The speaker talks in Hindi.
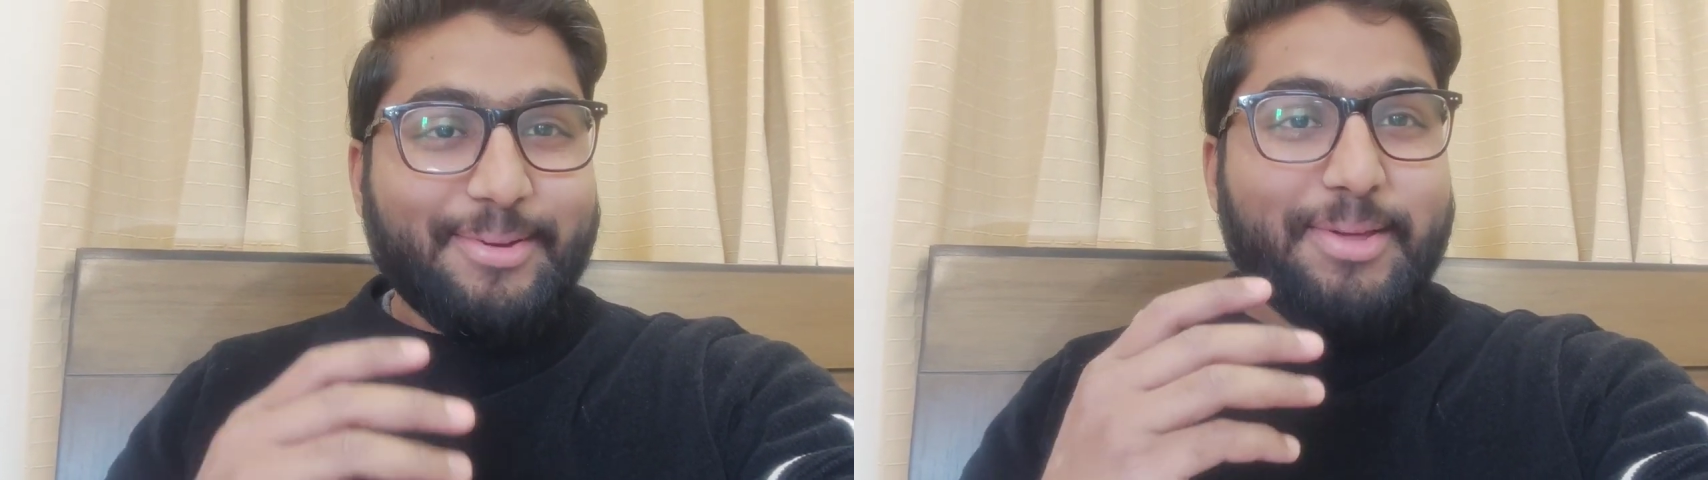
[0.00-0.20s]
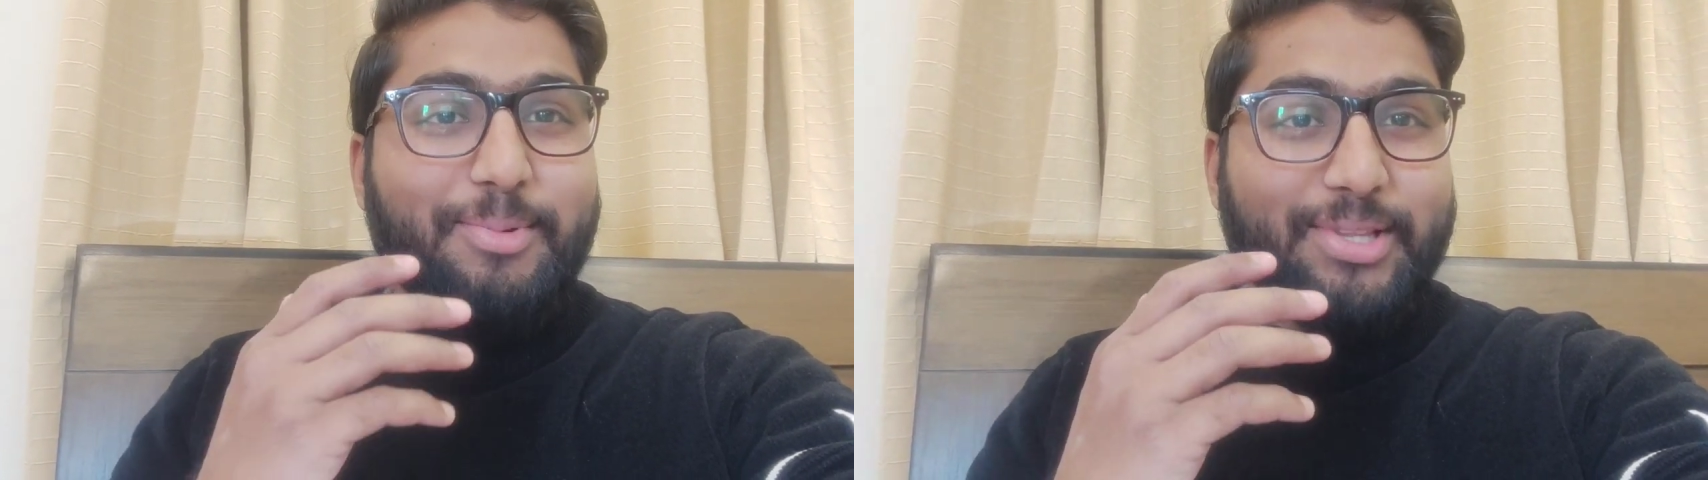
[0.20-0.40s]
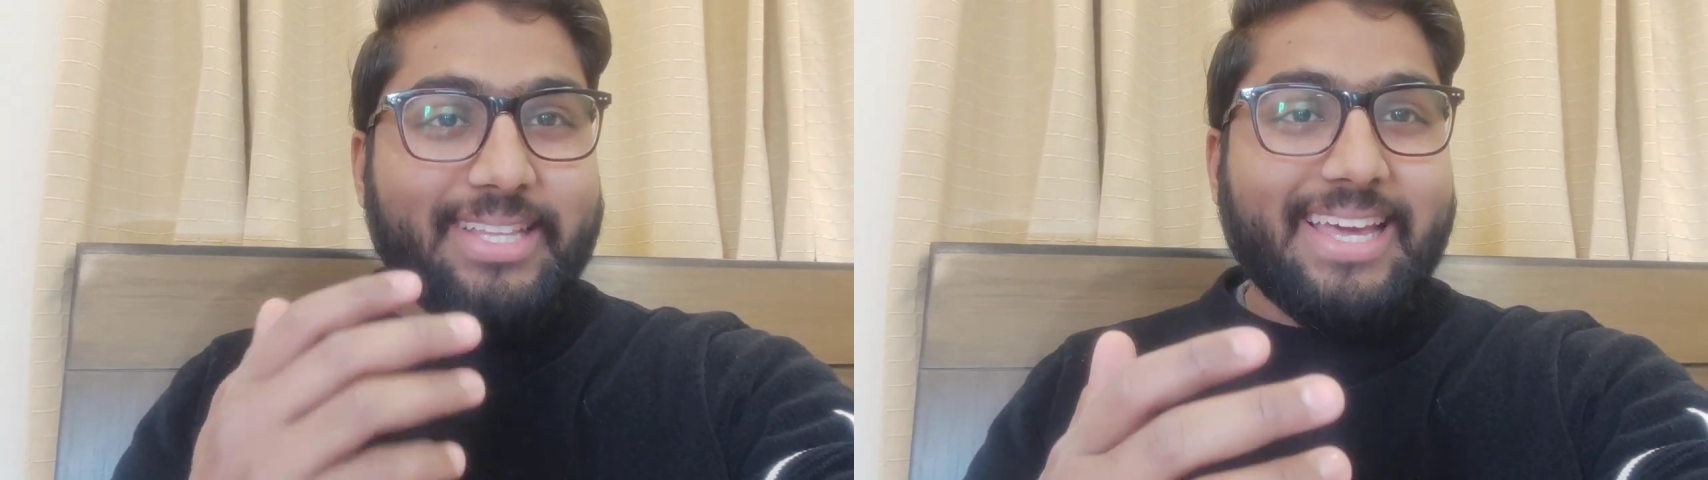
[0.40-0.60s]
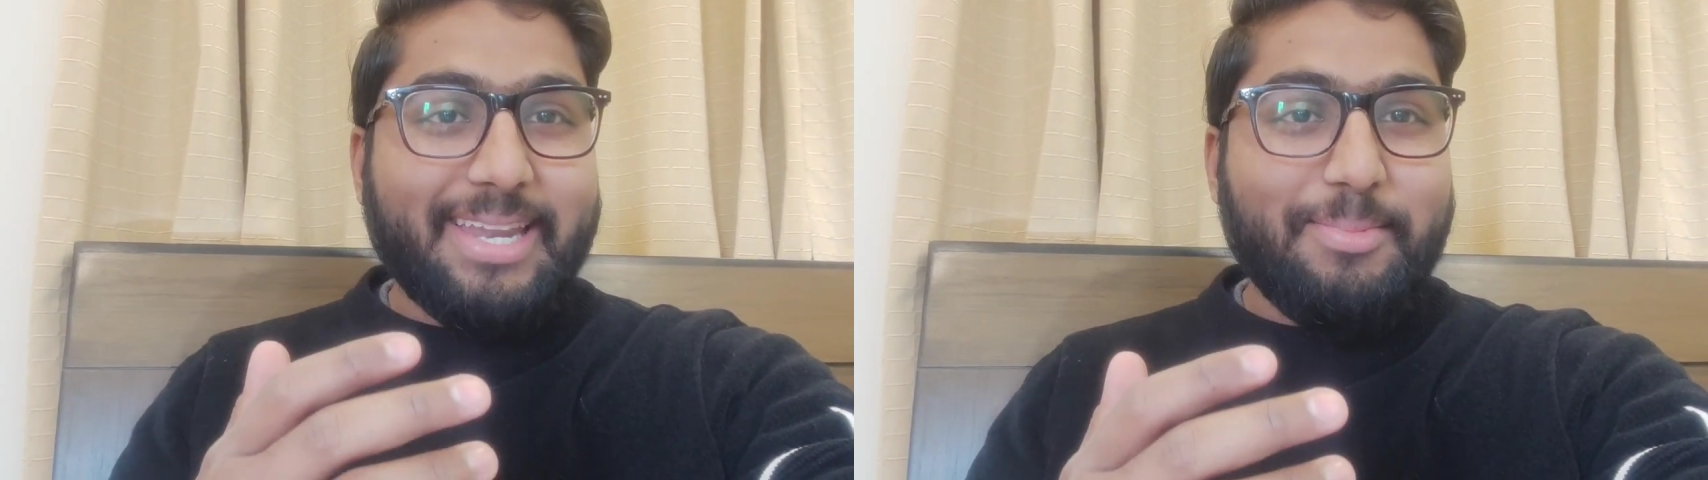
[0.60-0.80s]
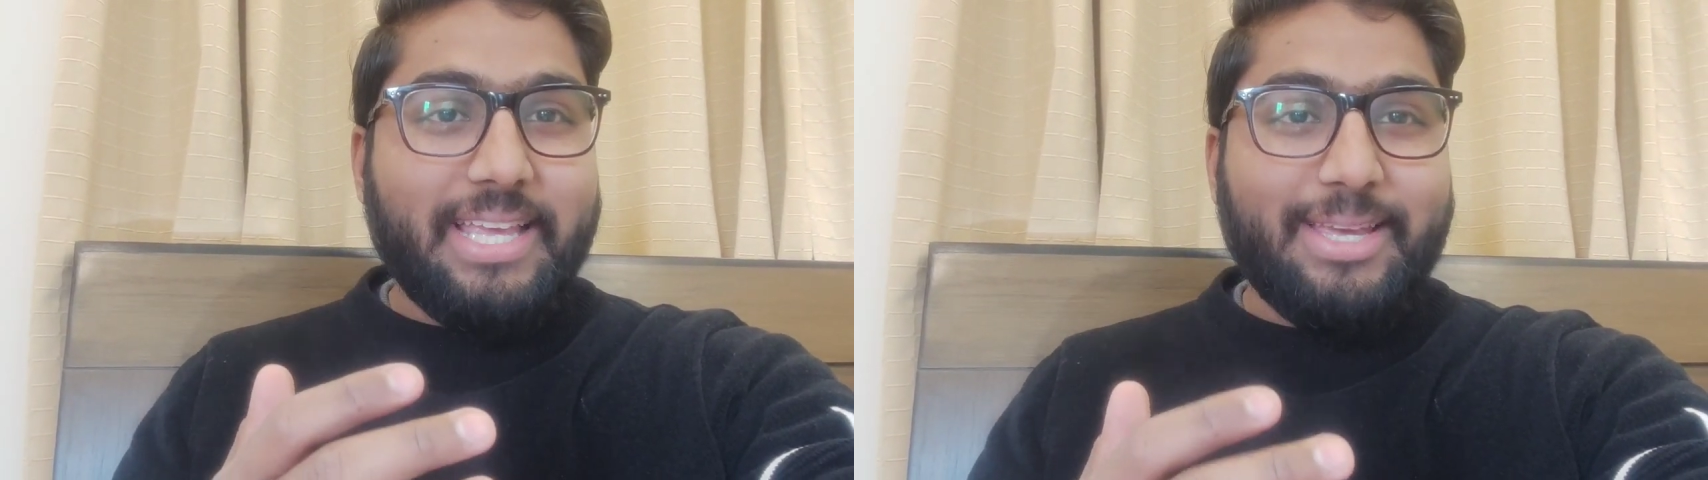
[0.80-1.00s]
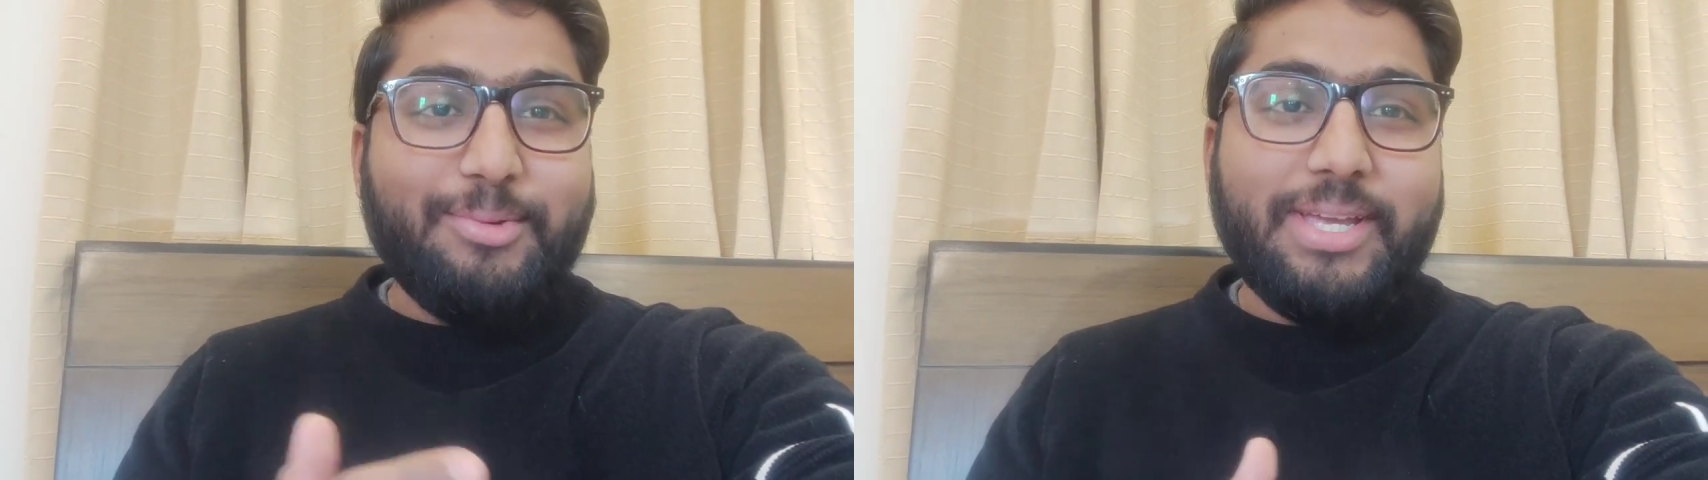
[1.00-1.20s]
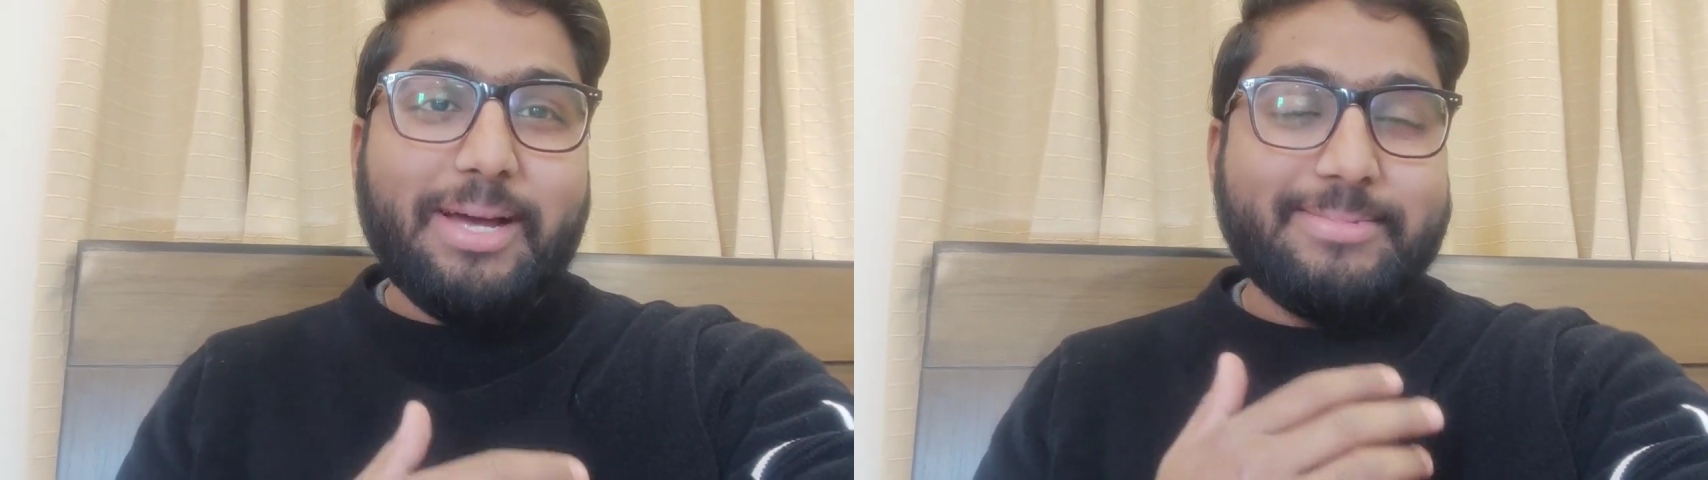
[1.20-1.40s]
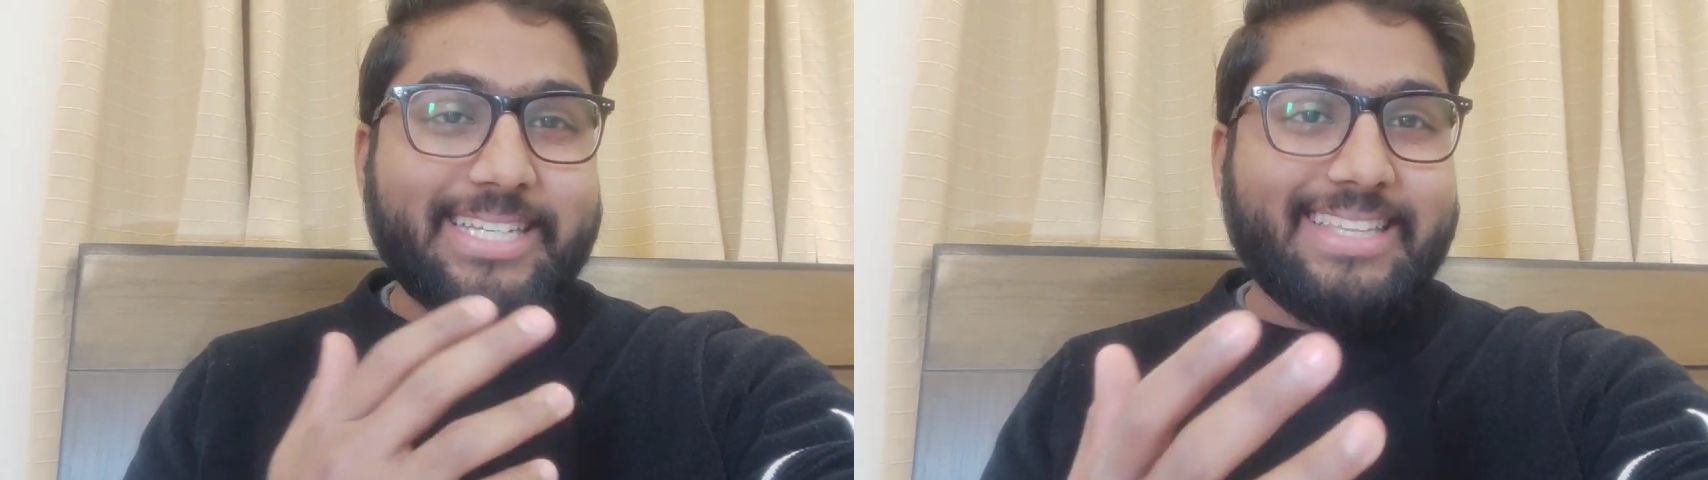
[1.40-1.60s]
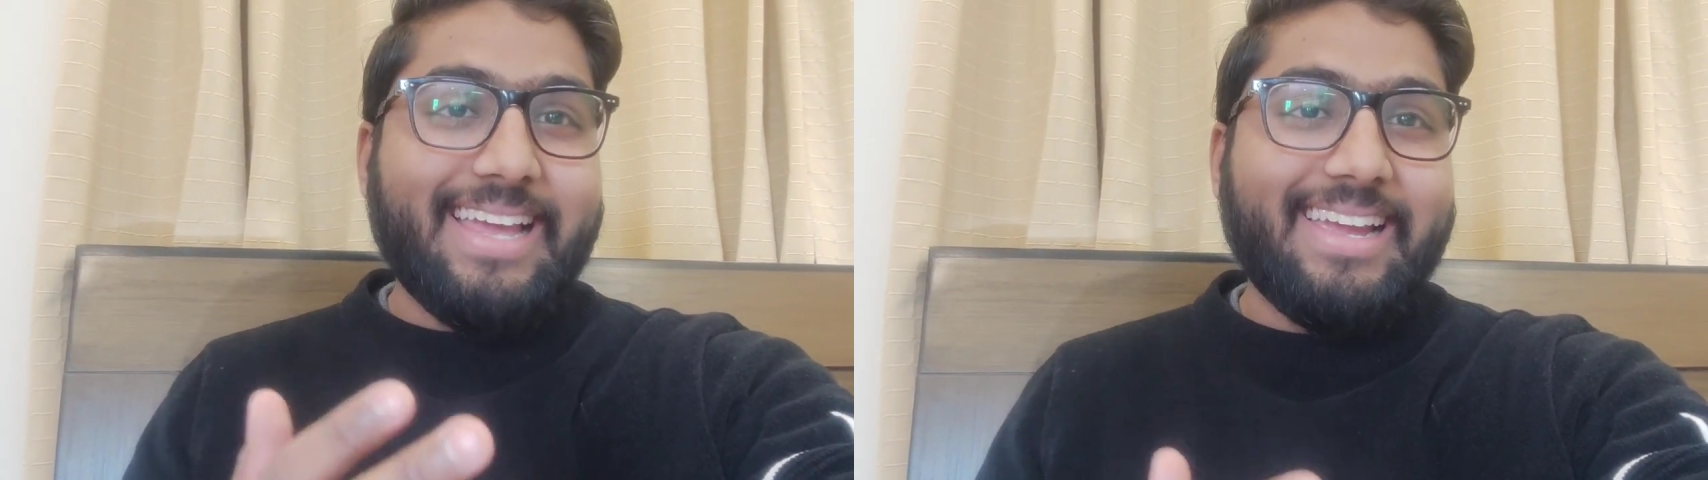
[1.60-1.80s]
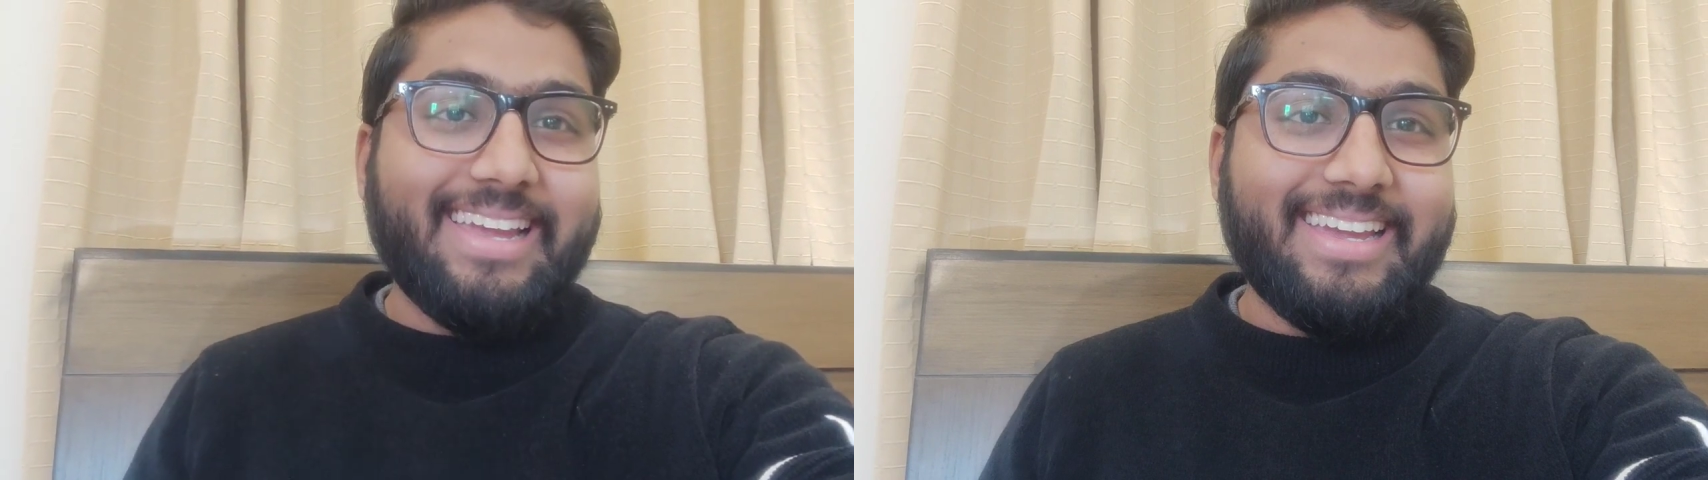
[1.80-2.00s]
थोड़ी बहुत ही तैयारी भी की हुई है आप देखते
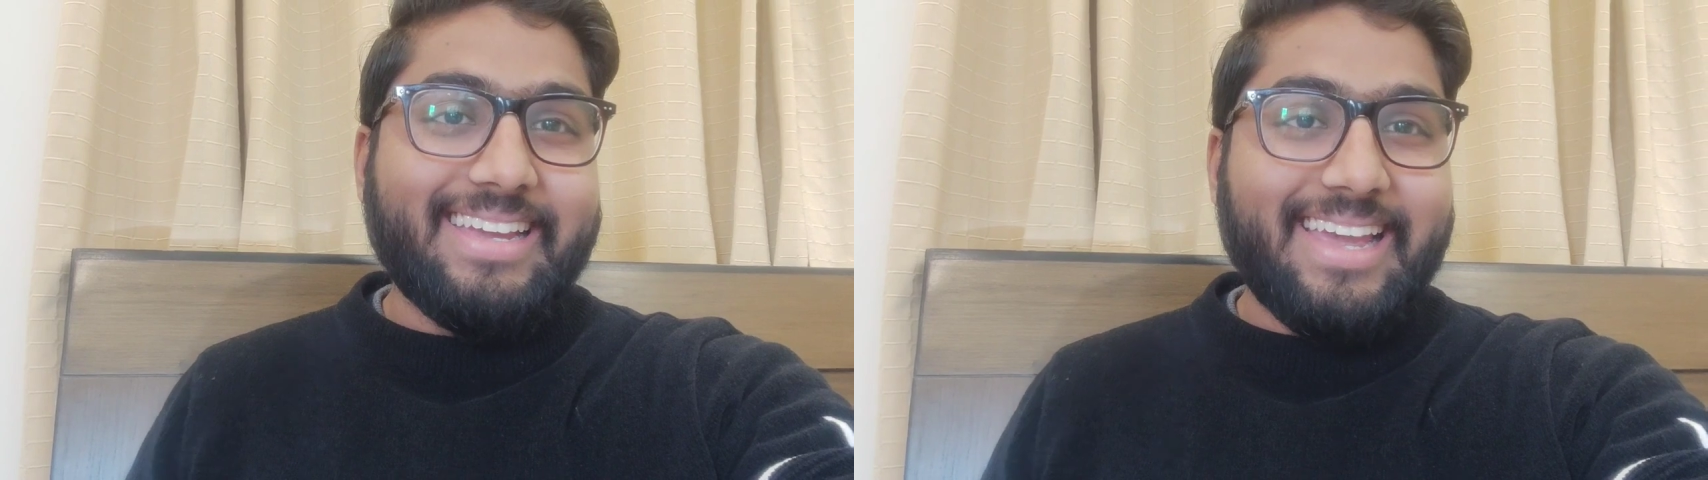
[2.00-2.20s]
हैं कि